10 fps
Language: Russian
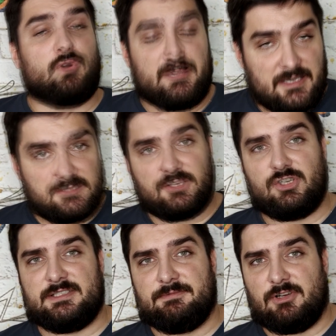Ну а я
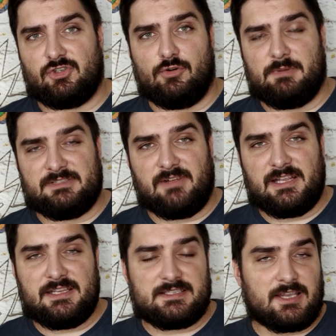сейчас, с вашего
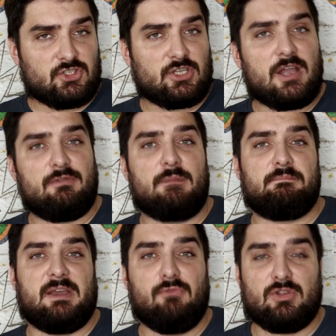позволения, зачитаю вам
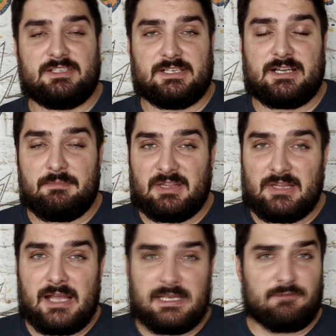перевод этих
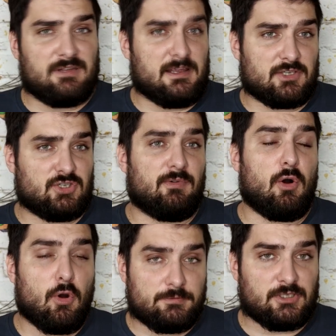комментариев для нашего
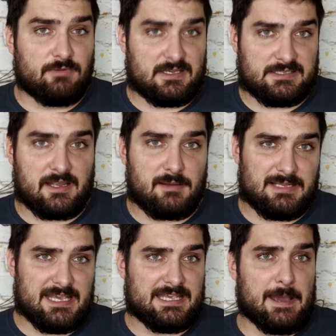общего
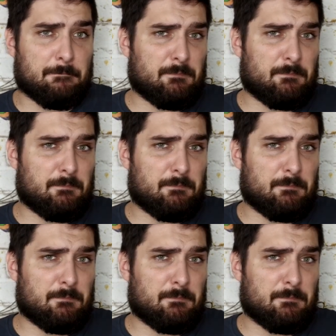ознакомления.